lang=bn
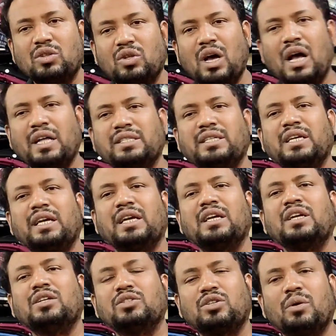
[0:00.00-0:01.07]
তো আজকে
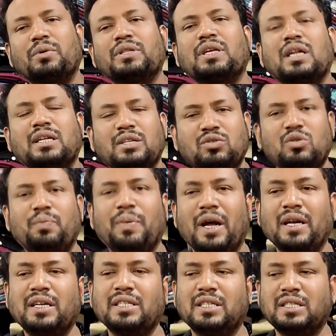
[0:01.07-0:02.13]
চমৎকার কিছু
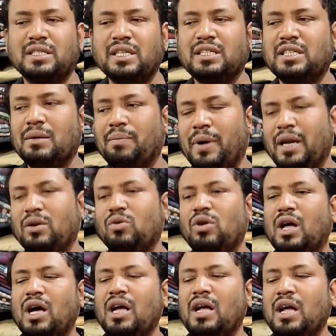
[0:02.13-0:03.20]
প্যান্ট এসেছে সেই
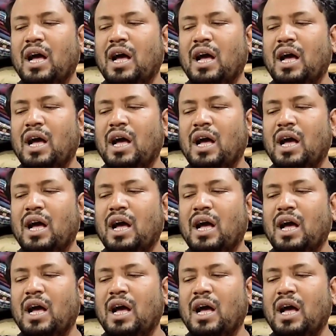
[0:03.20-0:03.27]
প্যান্টগুলা